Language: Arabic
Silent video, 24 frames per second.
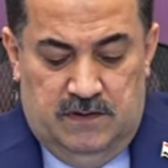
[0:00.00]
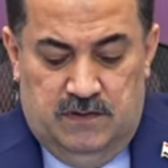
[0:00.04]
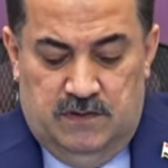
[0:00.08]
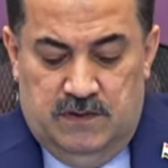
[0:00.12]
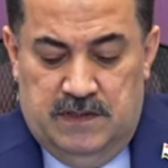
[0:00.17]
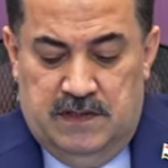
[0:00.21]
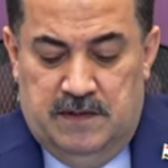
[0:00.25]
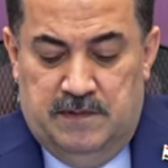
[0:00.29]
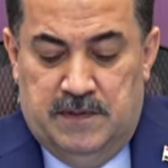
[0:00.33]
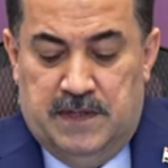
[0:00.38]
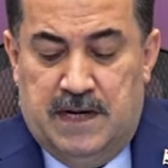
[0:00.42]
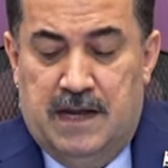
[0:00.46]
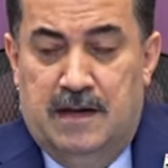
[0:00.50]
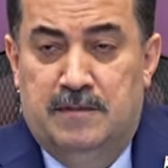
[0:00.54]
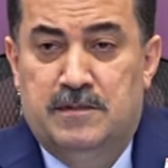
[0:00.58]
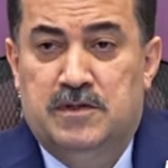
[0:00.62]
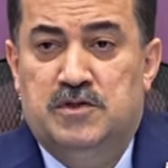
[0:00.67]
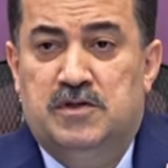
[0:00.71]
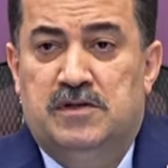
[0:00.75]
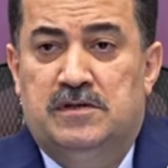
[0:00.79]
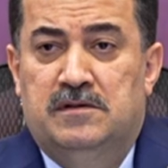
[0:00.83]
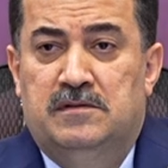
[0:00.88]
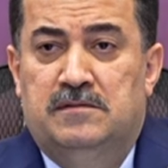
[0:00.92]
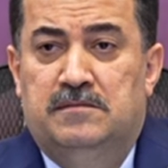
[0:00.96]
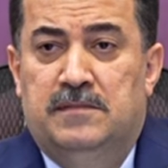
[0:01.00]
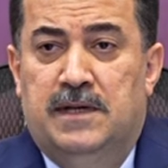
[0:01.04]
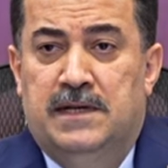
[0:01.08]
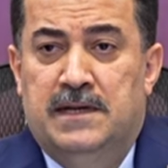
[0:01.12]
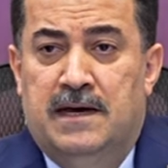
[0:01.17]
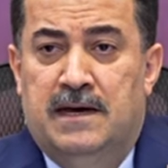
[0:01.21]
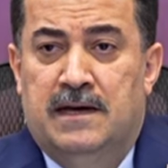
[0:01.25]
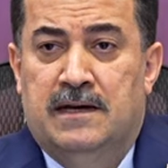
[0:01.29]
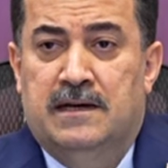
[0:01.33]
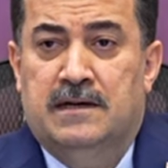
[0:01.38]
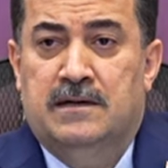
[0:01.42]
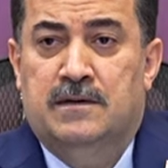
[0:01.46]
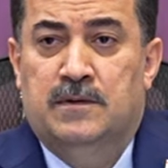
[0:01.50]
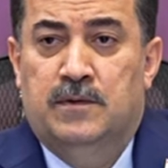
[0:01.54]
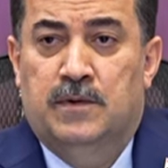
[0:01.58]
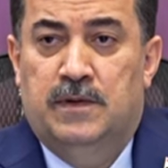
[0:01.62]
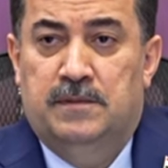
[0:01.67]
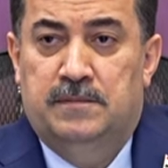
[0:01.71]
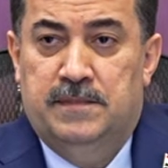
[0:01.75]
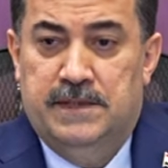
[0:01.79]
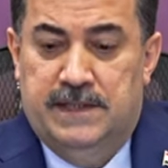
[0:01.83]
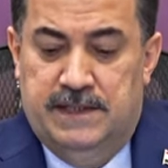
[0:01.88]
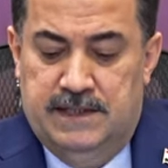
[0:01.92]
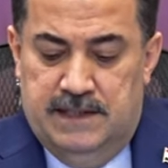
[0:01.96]
وبرامج المناخ
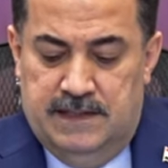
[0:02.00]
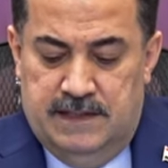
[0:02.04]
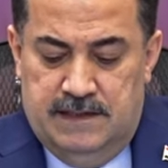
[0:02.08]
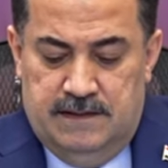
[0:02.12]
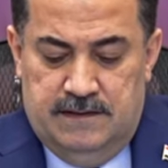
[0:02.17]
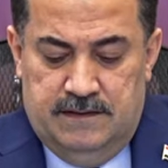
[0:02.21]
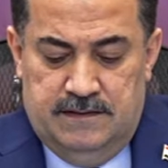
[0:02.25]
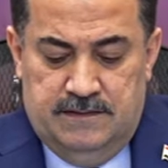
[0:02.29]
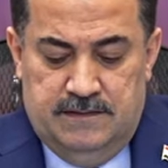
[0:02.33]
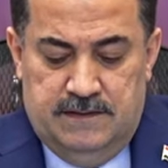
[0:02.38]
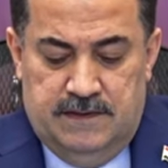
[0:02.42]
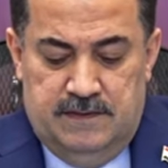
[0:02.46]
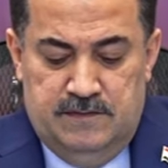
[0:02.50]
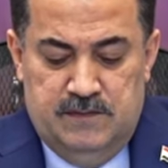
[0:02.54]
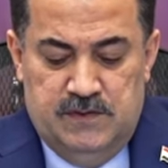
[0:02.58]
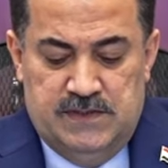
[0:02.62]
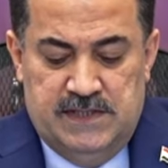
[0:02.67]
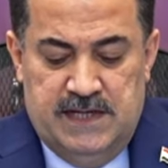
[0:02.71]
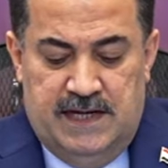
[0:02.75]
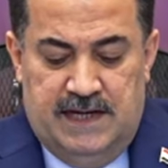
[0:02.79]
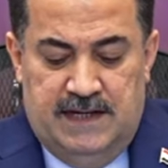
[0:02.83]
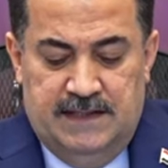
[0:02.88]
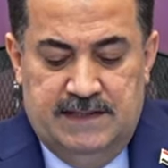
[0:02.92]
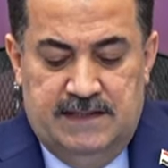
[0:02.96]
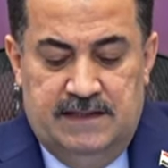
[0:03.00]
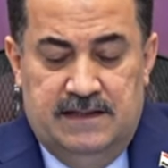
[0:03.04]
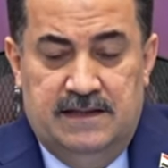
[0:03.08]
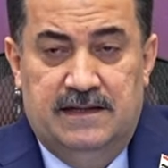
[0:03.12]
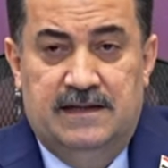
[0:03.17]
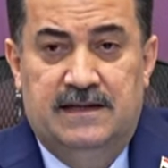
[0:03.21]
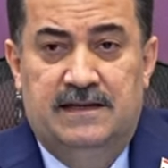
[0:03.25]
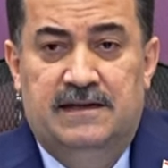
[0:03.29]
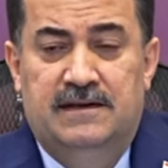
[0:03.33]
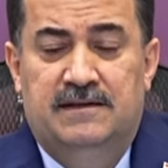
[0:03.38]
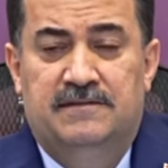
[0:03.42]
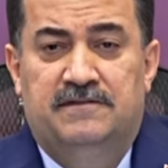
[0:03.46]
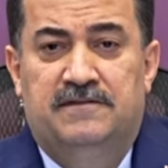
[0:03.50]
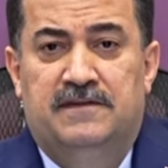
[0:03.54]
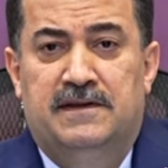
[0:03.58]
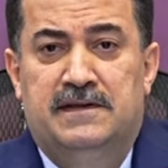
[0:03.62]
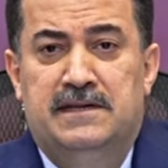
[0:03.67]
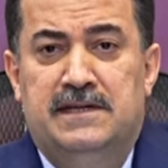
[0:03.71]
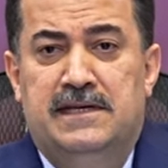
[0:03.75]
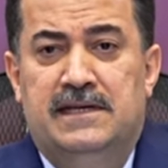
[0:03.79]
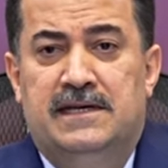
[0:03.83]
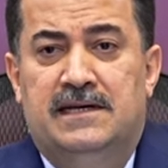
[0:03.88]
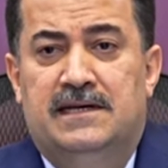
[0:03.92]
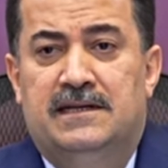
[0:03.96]
والبيئه والمساعده
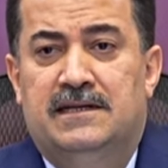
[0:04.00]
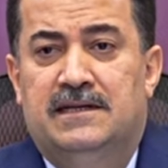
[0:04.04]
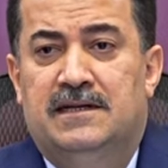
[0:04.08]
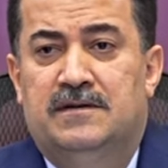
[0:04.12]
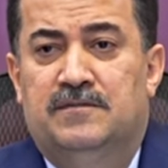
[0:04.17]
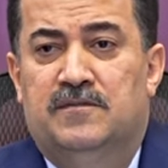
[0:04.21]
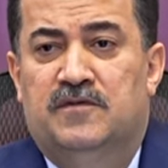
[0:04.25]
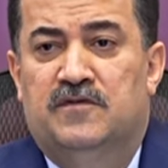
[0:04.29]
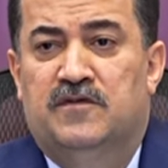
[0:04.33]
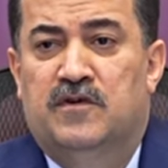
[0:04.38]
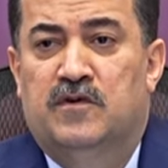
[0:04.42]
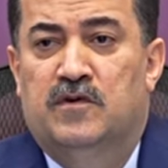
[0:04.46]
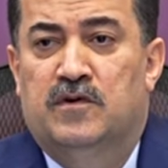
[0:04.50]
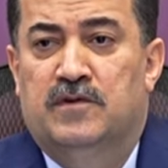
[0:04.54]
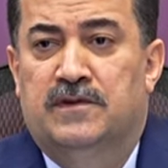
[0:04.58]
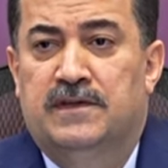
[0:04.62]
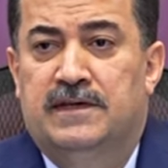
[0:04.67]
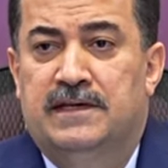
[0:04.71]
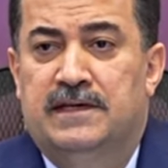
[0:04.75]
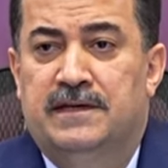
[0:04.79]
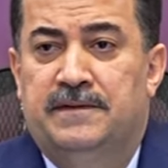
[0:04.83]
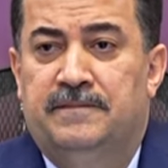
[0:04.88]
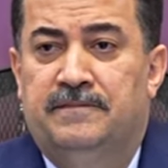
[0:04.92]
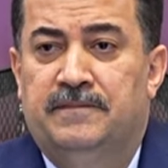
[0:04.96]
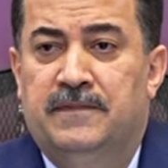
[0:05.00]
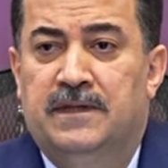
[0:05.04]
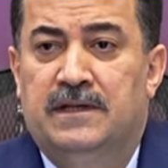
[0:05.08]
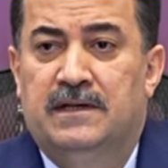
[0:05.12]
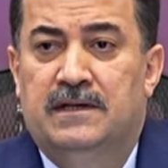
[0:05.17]
الفنيه للمفوضيه